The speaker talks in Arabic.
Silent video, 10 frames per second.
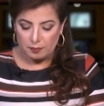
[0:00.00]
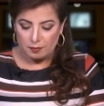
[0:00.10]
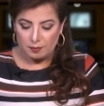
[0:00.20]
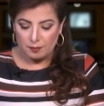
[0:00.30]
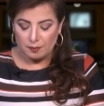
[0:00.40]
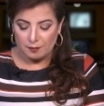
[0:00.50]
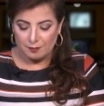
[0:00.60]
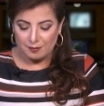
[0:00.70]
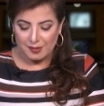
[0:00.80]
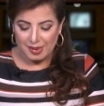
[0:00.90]
اهلا بيكي
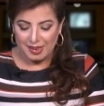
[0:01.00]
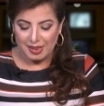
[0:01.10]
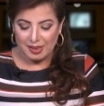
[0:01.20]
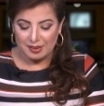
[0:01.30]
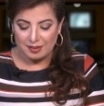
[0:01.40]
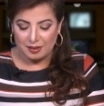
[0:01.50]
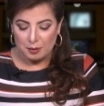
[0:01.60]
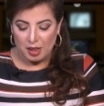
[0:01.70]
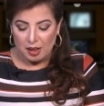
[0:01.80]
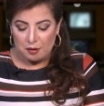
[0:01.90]
آه طيب
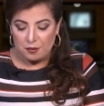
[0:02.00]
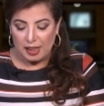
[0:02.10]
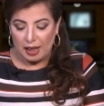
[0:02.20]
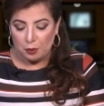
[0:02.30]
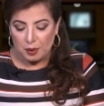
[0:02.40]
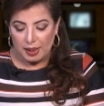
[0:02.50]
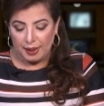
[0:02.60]
في الاول طيب.